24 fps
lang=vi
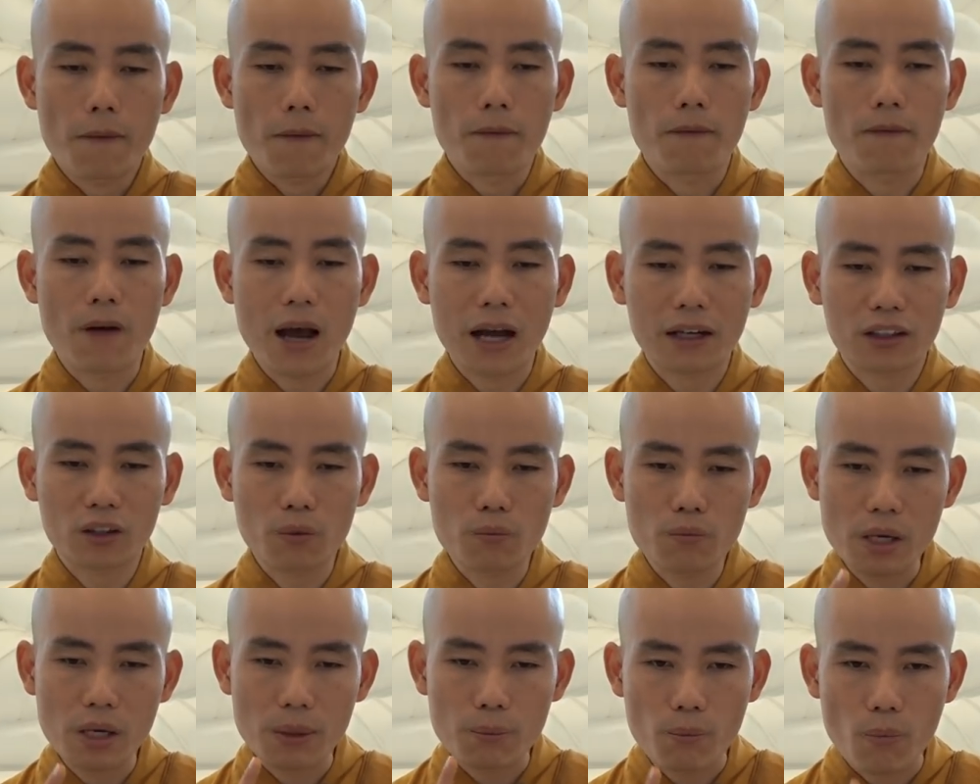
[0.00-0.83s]
Và
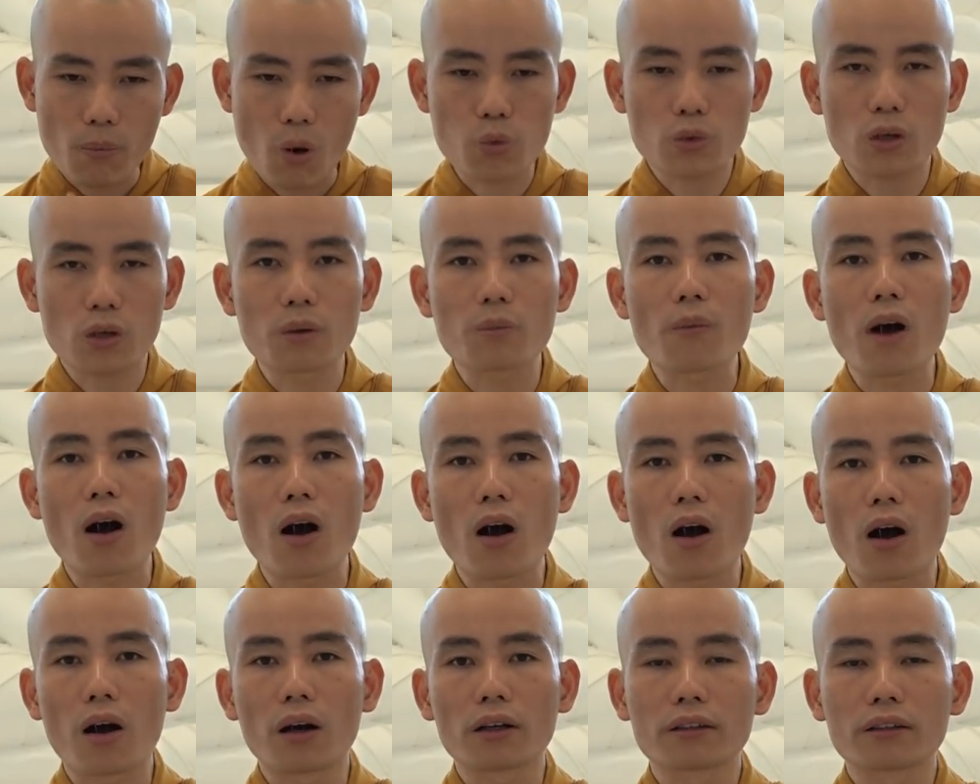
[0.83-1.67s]
trung bình một con
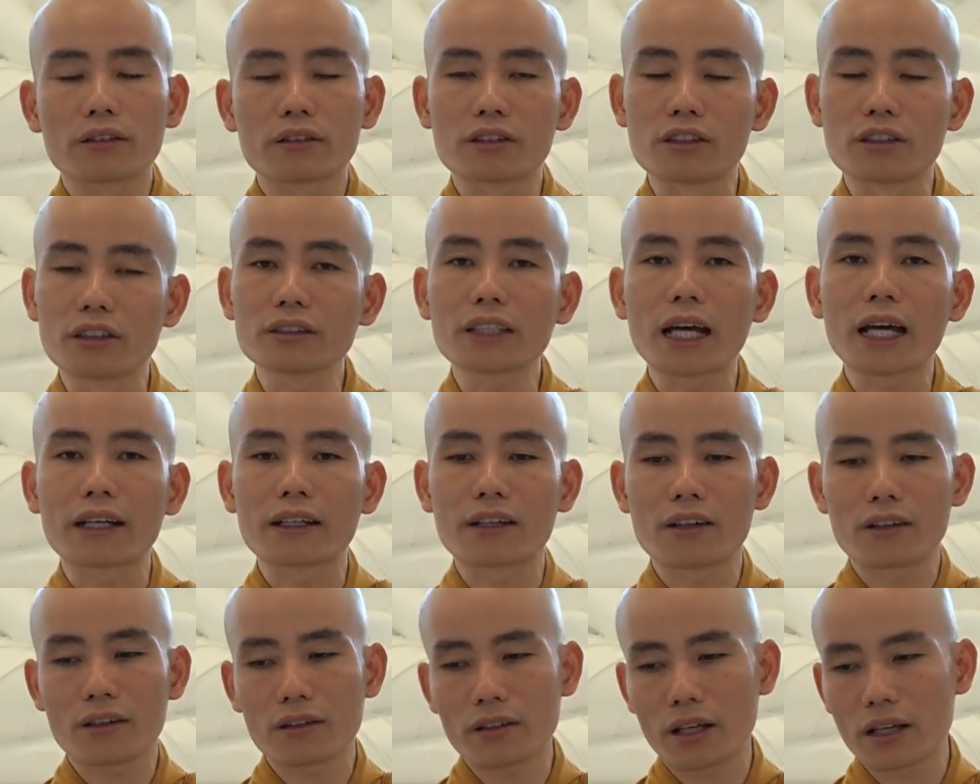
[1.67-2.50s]
bò trưởng
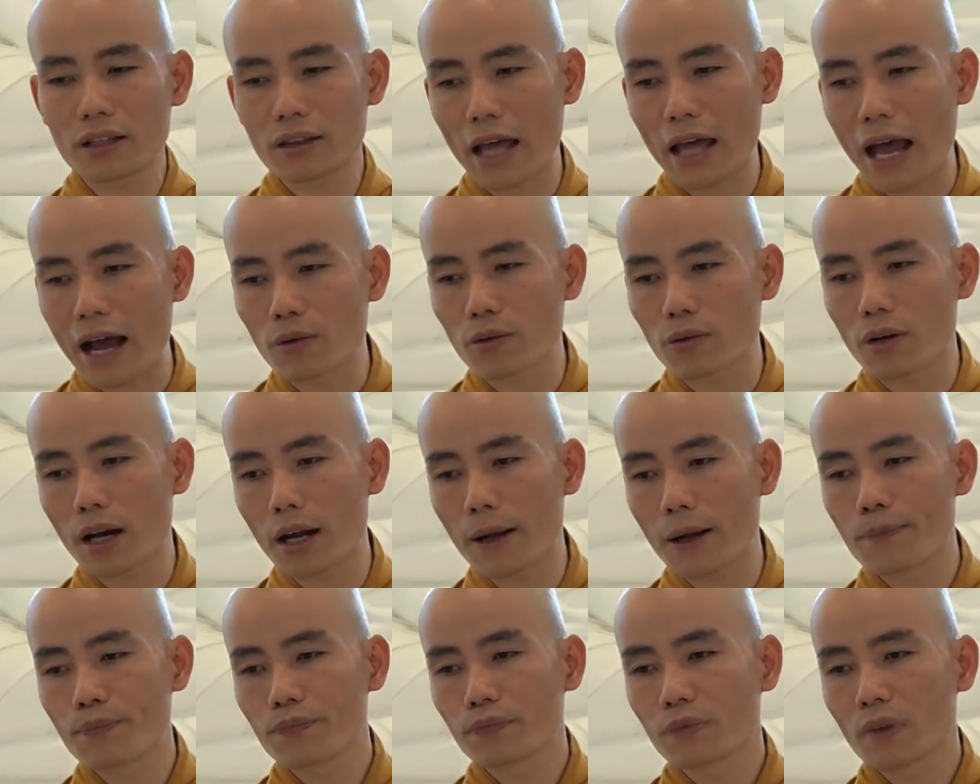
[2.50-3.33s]
thành nó có thể tạo
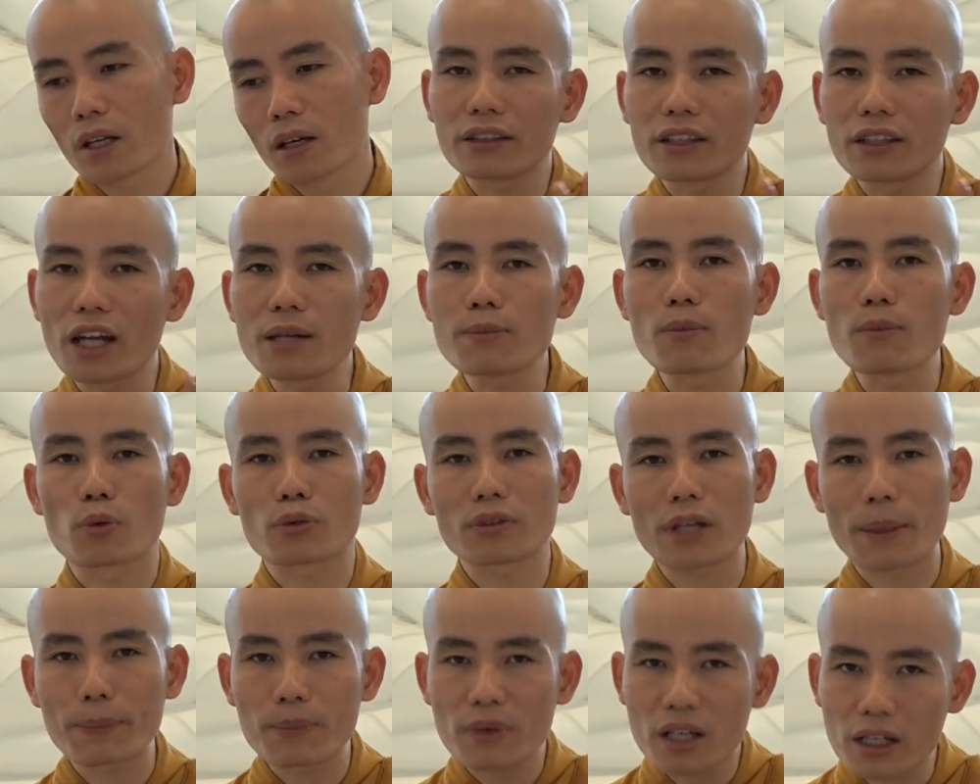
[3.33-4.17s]
ra trên một
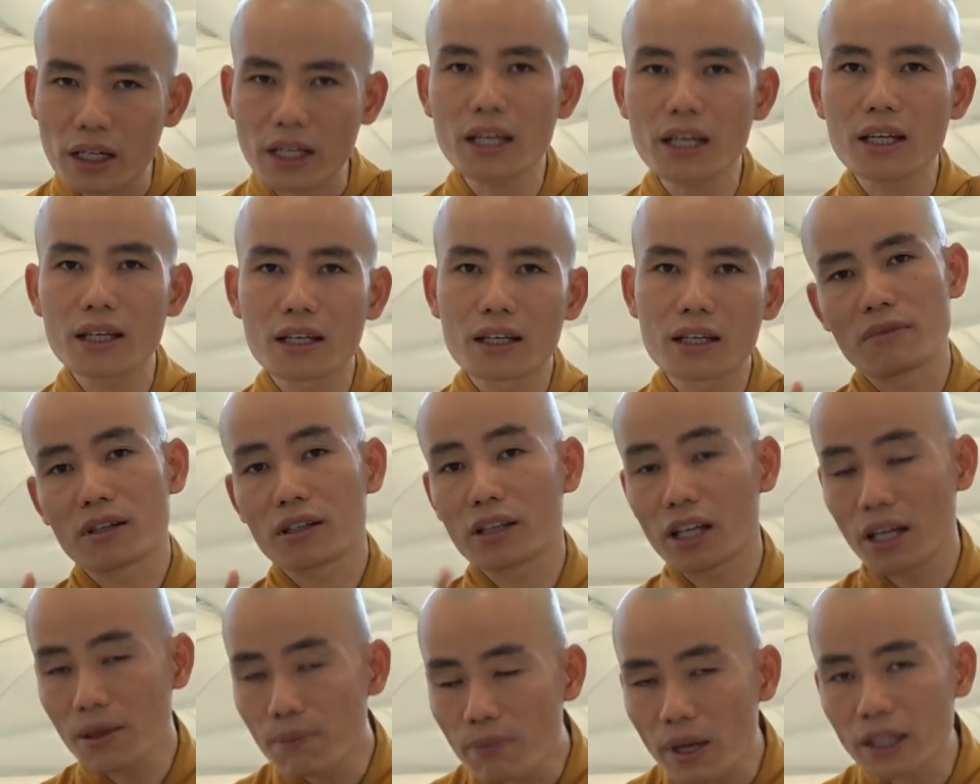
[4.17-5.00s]
trăm ki lô gam
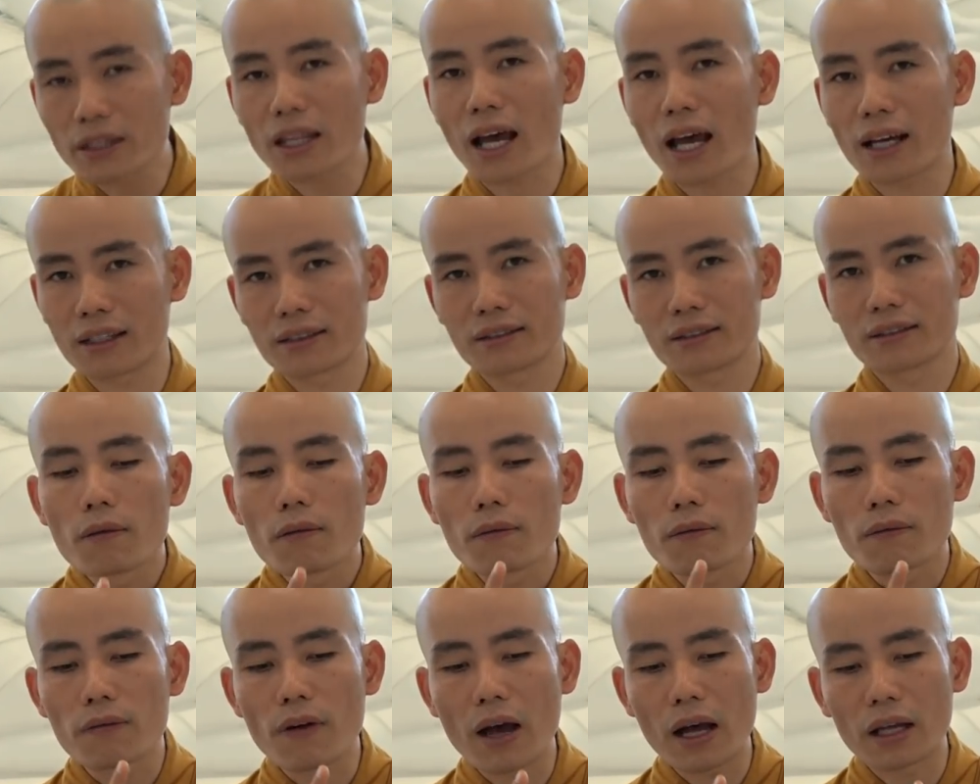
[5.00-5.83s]
khí metan.
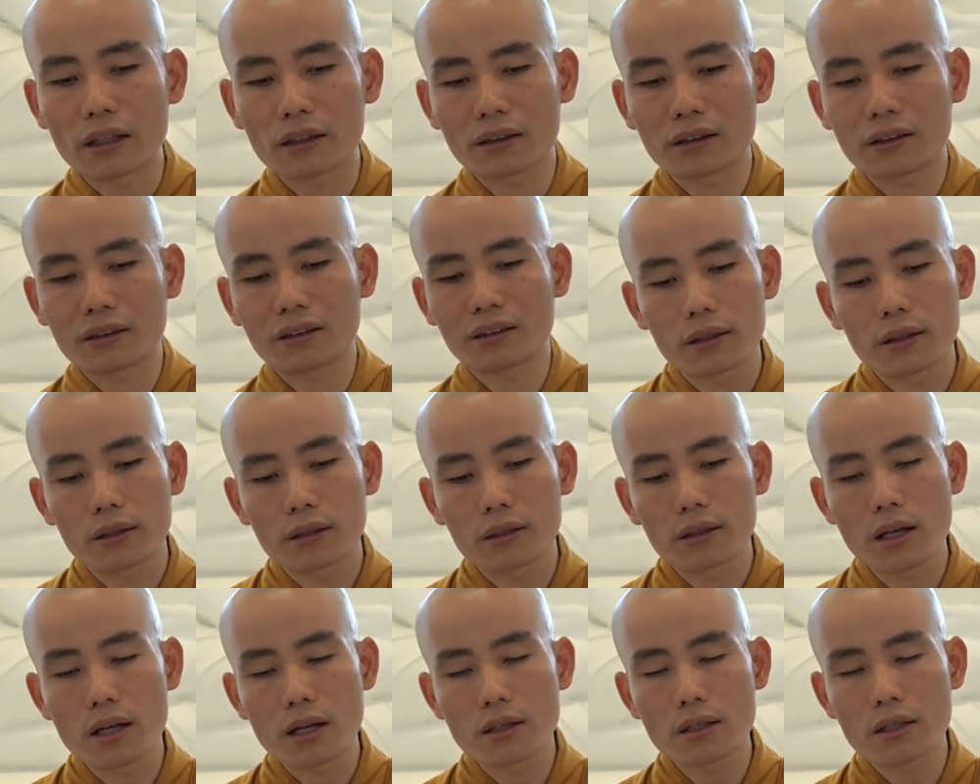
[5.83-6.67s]
Và
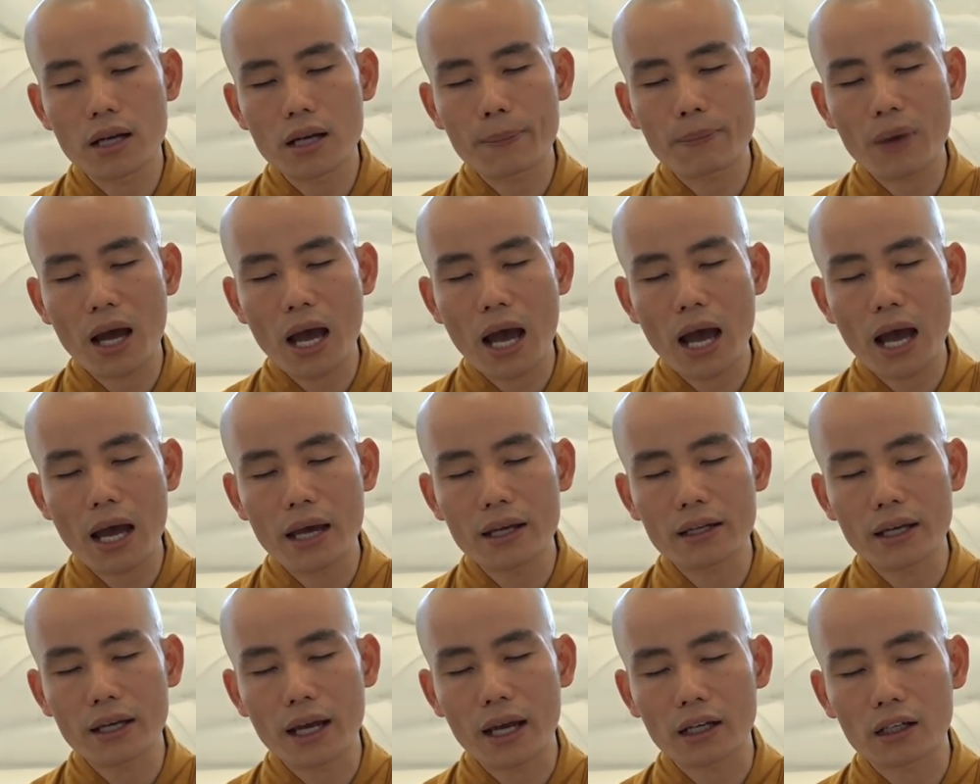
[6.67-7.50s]
đến năm
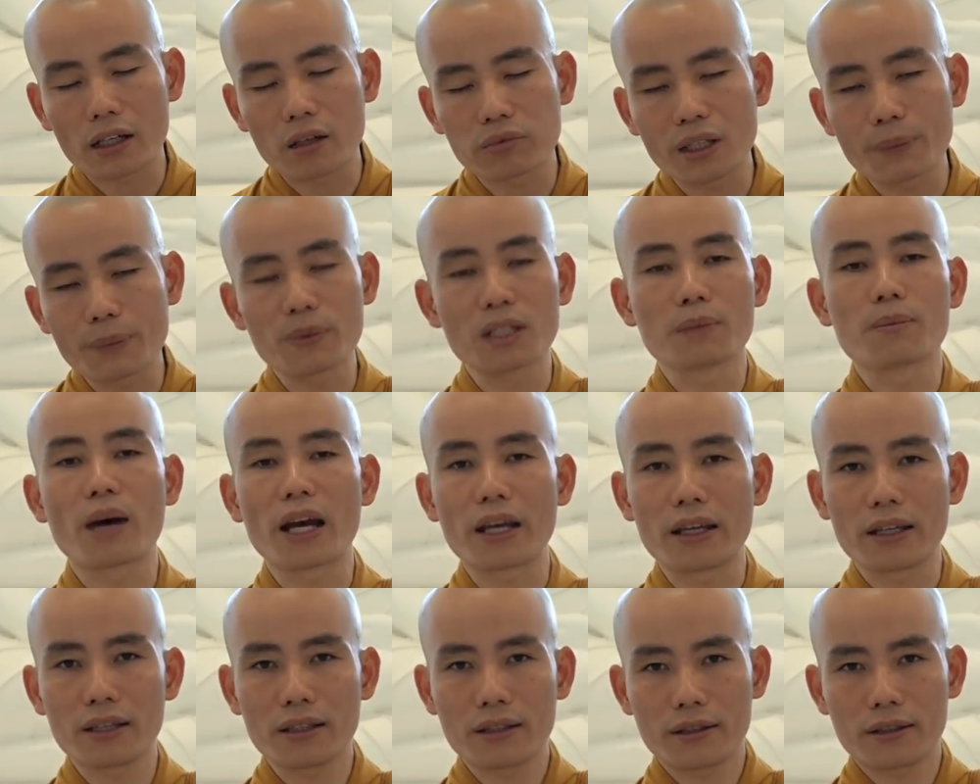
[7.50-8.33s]
hai không một
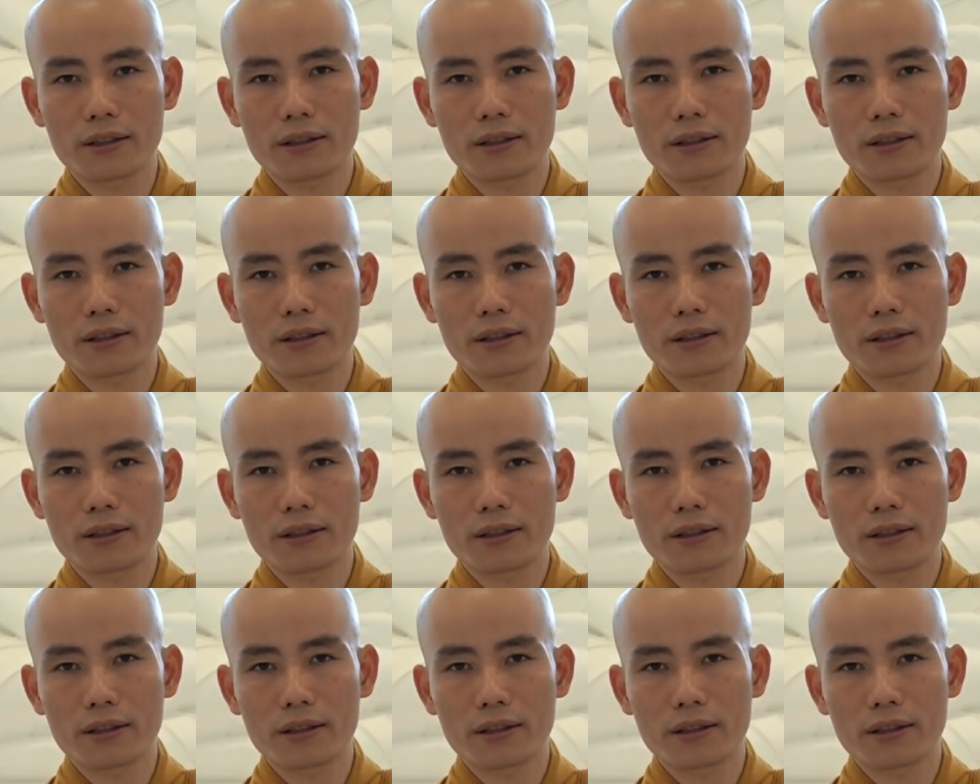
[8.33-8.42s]
bảy,